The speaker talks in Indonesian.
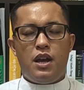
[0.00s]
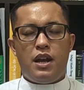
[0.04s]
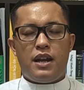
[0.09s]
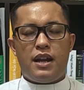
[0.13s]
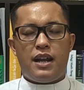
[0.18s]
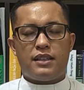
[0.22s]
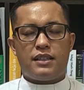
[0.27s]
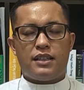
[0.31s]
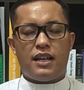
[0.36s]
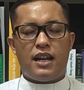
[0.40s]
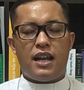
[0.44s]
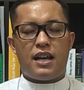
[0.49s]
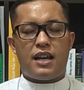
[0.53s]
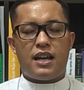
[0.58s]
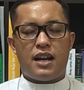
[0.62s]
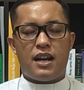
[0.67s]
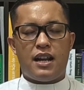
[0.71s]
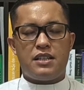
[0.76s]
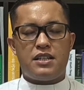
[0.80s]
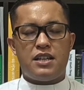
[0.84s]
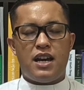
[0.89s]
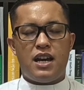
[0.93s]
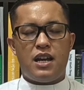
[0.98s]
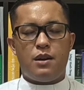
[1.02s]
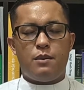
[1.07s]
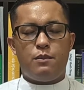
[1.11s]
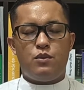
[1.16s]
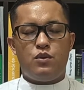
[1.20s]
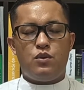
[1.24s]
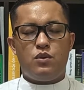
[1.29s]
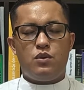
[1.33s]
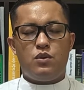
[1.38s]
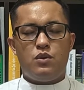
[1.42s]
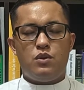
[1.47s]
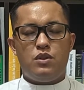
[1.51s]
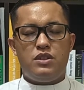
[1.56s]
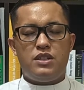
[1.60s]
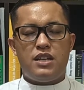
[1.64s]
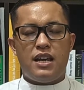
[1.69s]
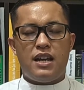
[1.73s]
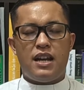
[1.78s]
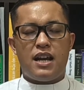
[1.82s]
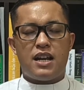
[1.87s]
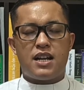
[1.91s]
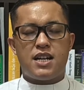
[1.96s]
Datanglah kerajaanmu,
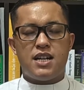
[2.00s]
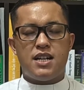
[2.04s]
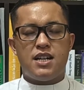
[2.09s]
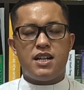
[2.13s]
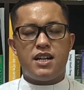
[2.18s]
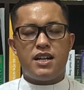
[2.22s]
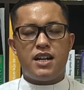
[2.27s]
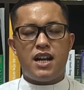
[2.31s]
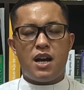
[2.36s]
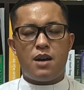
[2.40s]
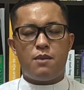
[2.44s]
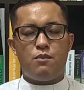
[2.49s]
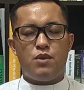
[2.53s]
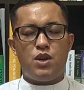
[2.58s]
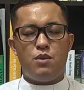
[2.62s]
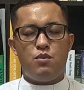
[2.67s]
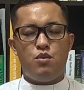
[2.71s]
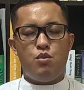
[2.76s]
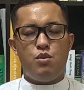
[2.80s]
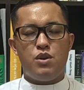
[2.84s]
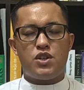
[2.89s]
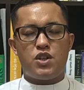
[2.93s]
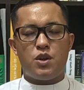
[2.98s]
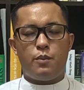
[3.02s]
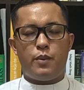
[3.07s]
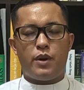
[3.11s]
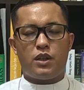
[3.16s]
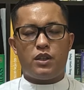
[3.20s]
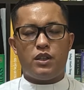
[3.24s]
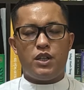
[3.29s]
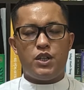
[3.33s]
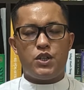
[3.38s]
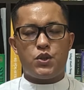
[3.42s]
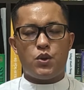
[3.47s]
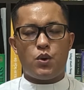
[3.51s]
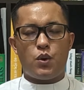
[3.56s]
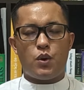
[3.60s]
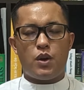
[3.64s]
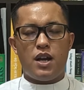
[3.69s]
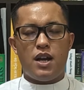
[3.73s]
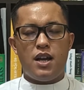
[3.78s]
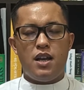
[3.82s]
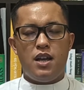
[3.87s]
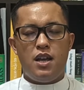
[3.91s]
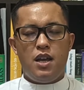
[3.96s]
jadilah kehendakmu di bumi seperti di sorga.